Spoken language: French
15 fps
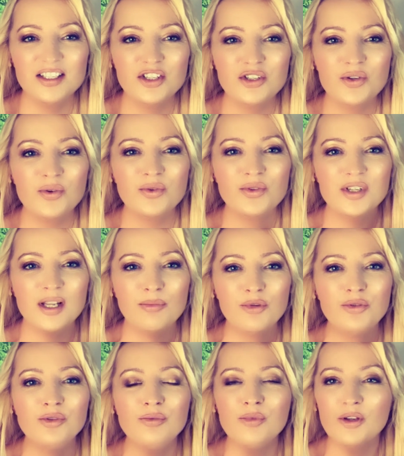échanges, la
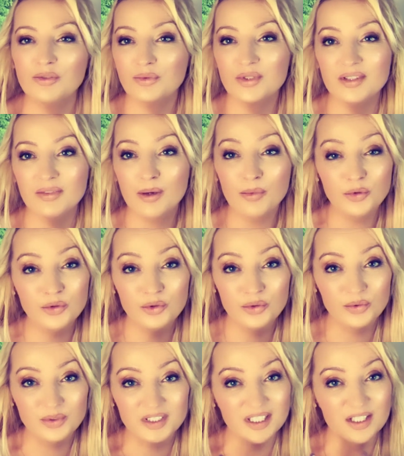bonne humeur. Donc c'est vraiment une
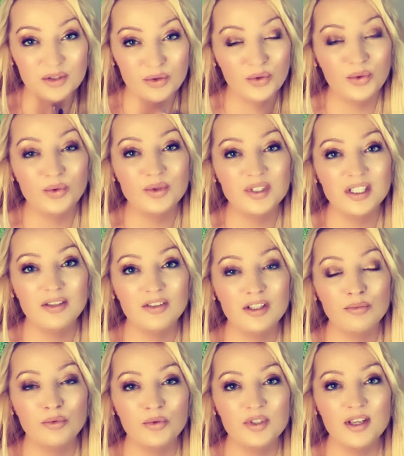union très heureuse qui
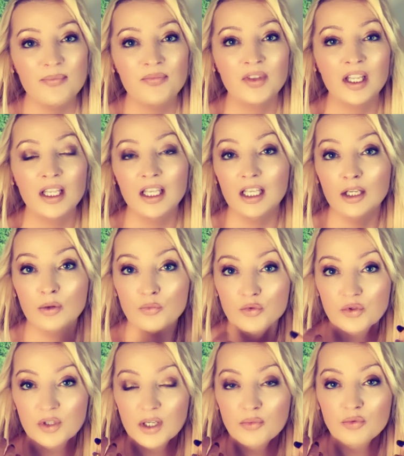va se poser. Et comme
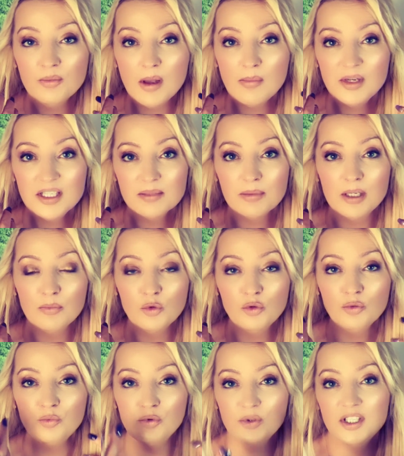vous aurez vous-même l'esprit
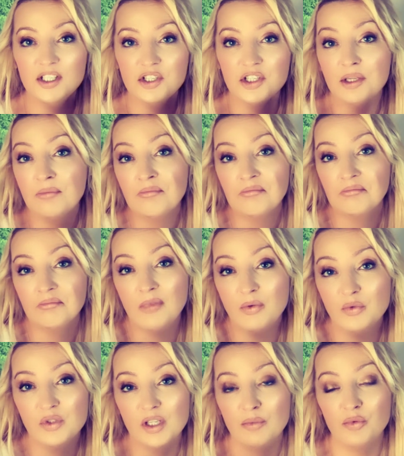beaucoup plus léger, bah,
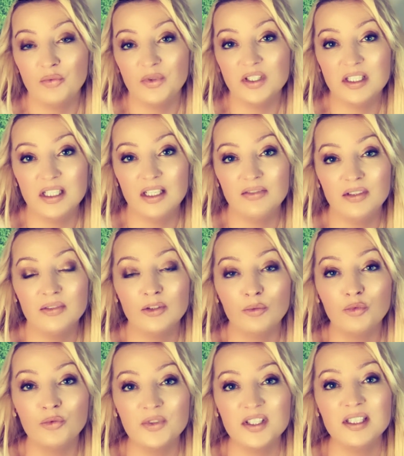vous serez plus facile à
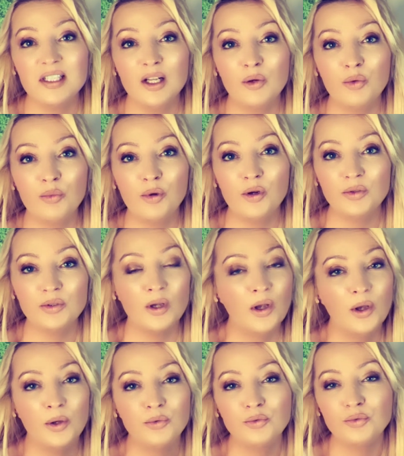vivre, plus facile à comprendre.
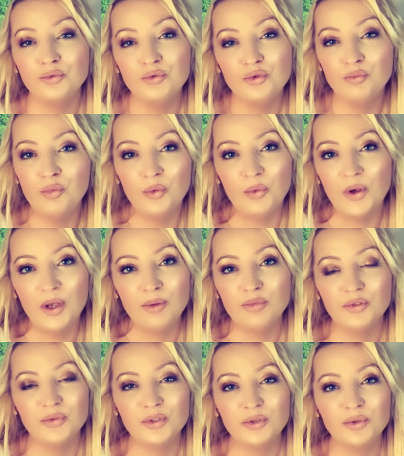Donc du bon
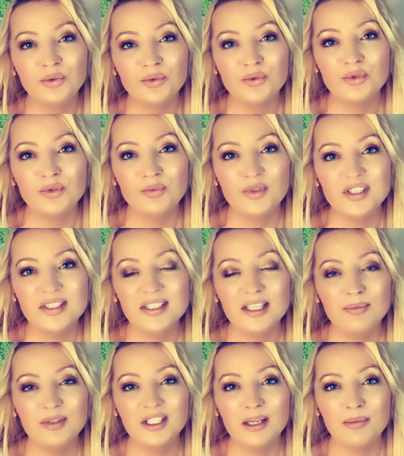pour votre union ce mois-ci,
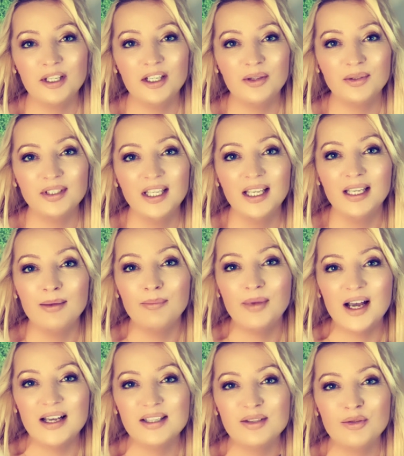ami Capricorne,
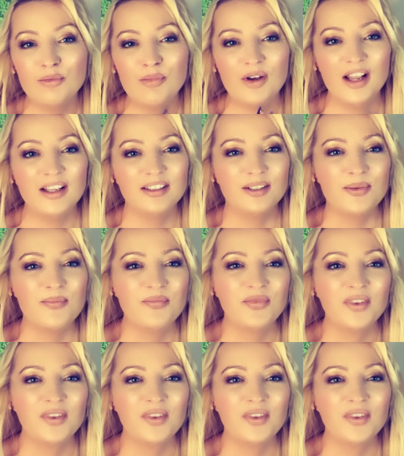pas à se plaindre.